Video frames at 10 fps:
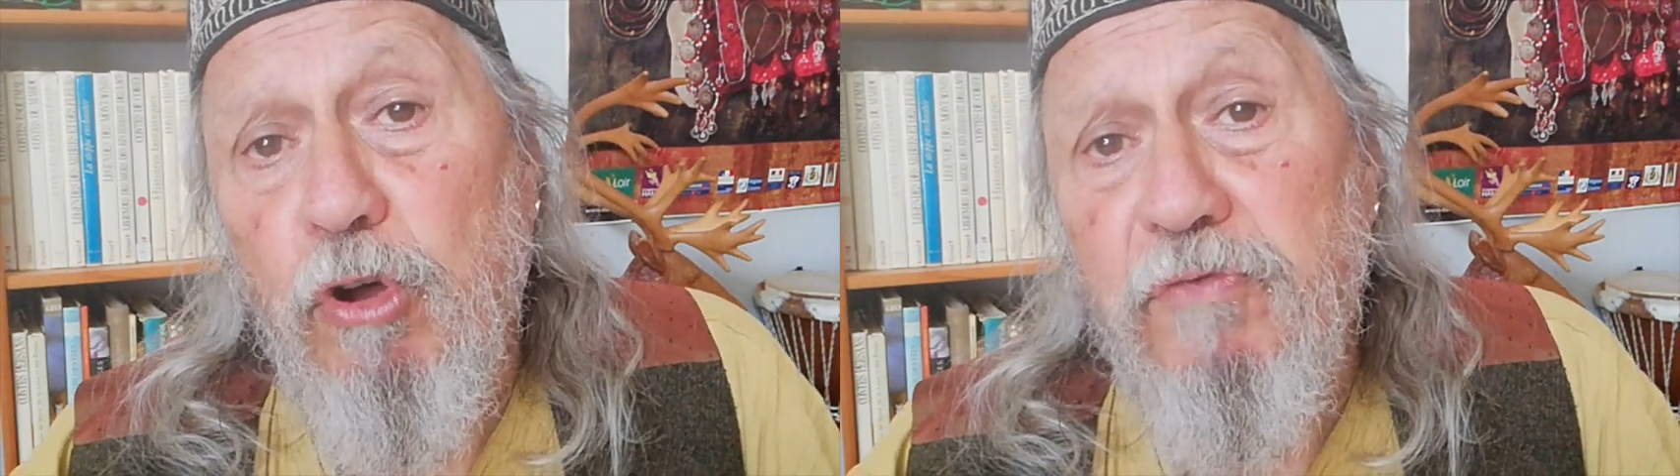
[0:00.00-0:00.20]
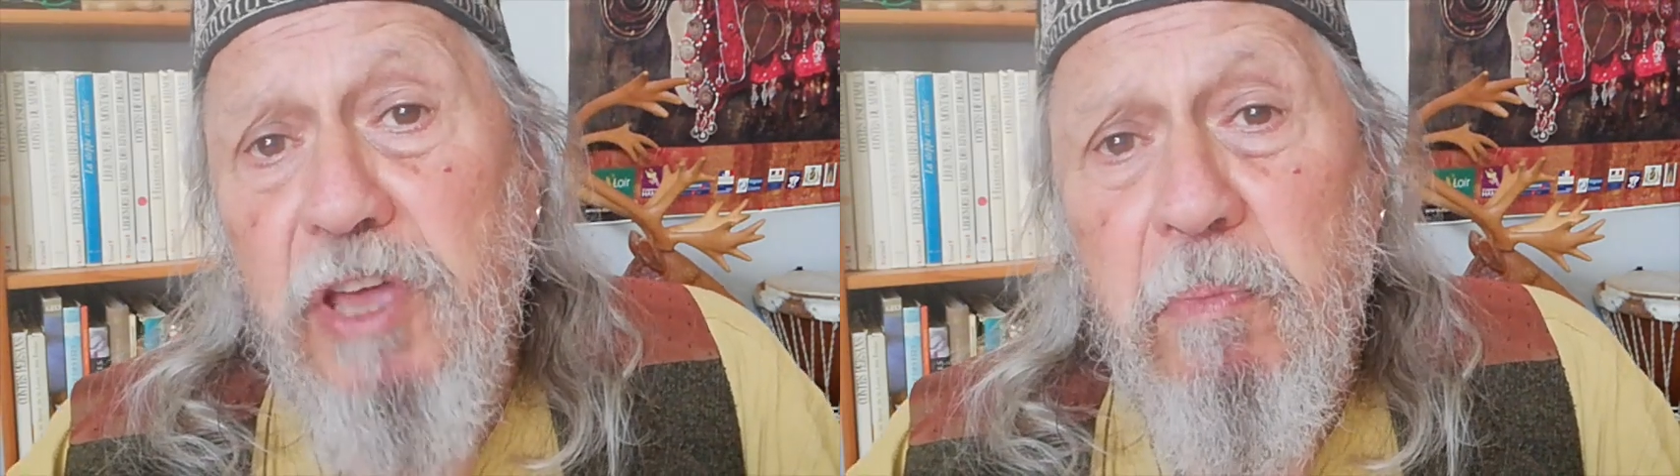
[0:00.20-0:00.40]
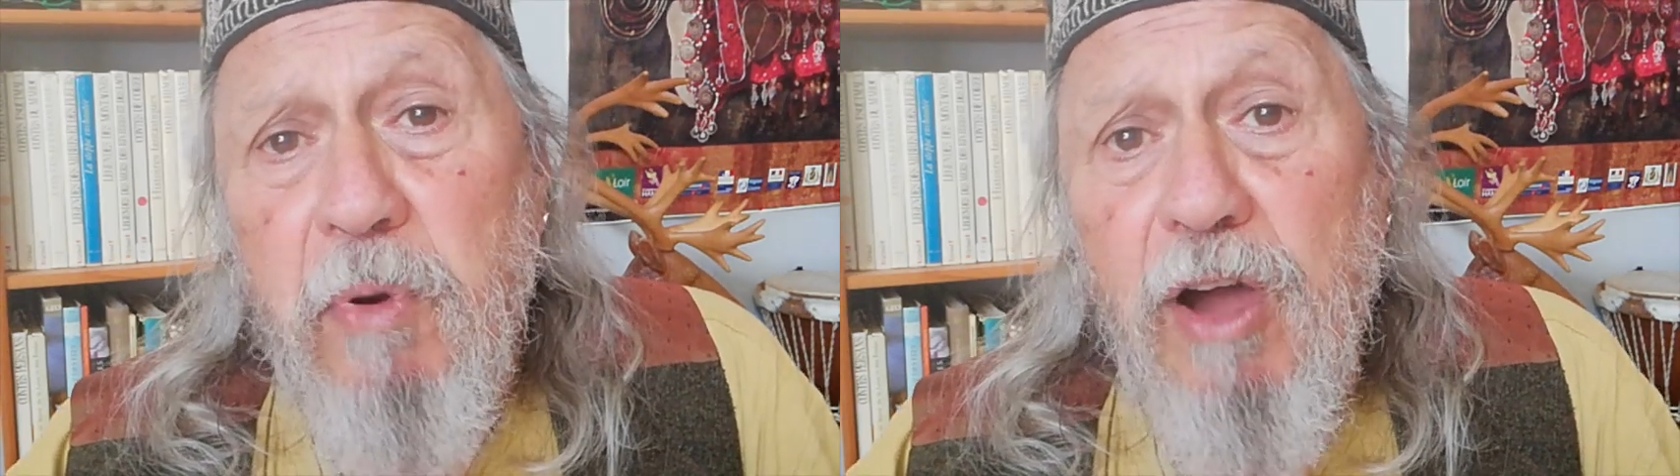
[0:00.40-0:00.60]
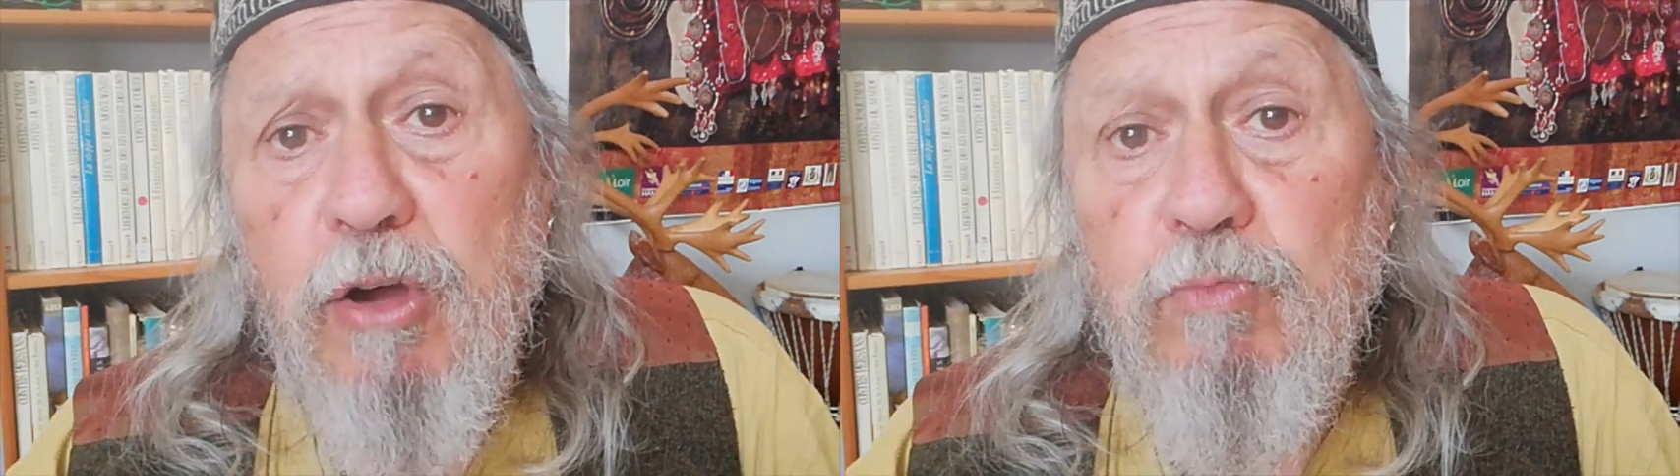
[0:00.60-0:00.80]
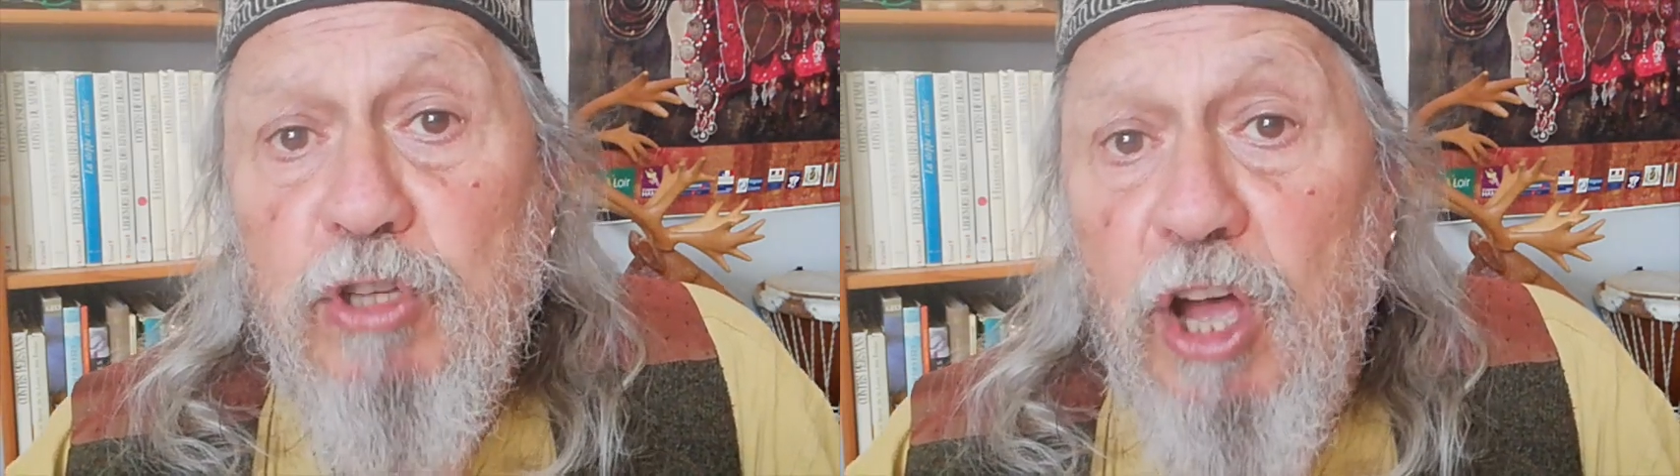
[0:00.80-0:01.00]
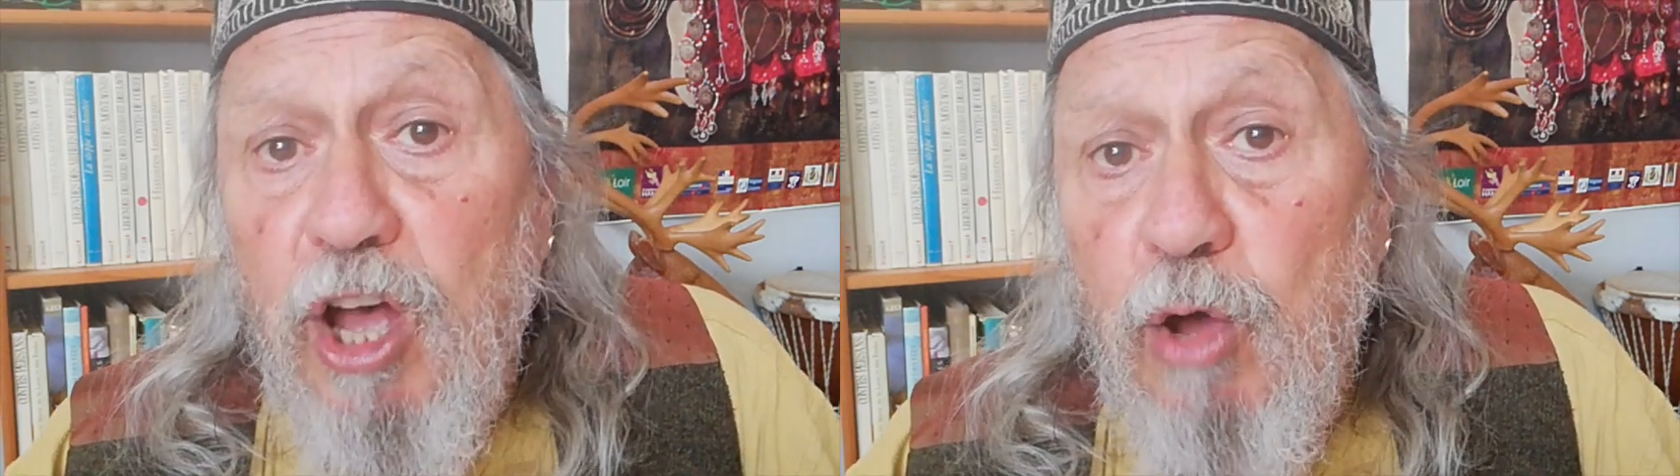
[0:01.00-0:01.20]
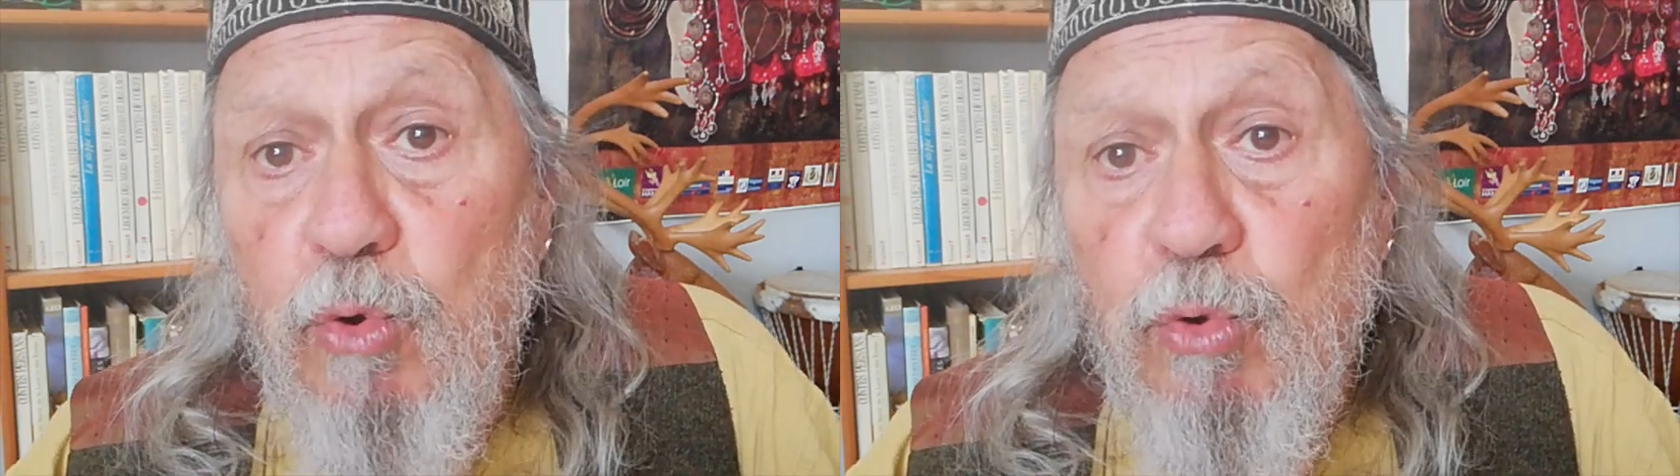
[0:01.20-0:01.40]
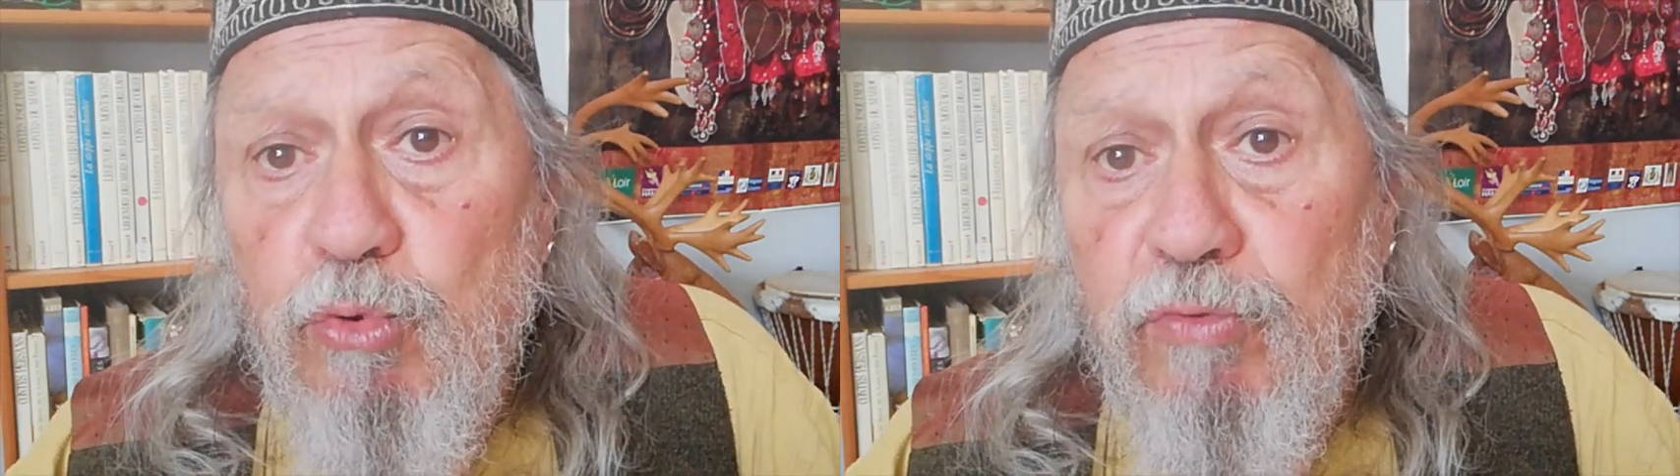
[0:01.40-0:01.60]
reviens pas comme ça euh,